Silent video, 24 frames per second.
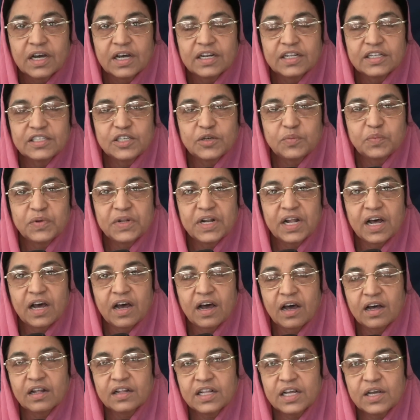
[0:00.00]
అని చెప్పిన
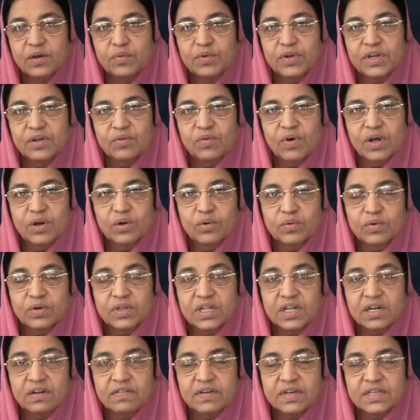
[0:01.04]
ఆ దేవుని వారు
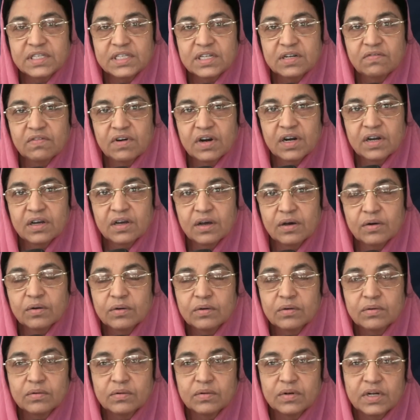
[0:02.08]
వదిలివేసిన వాళ్ళుగా
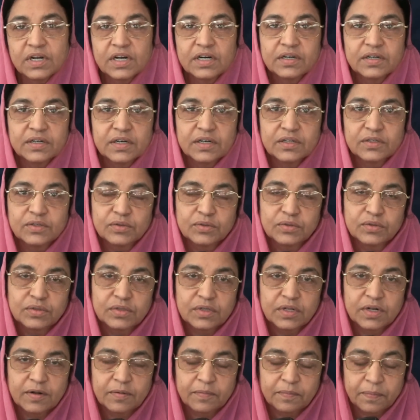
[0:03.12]
ఉన్నట్టుగా
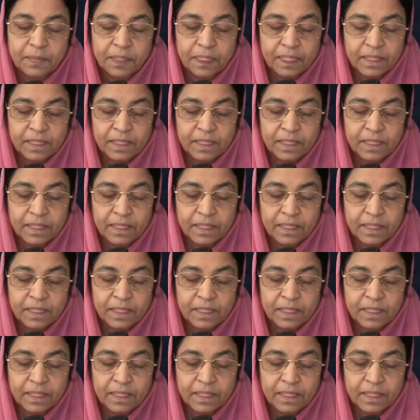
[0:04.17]
చూస్తున్నాం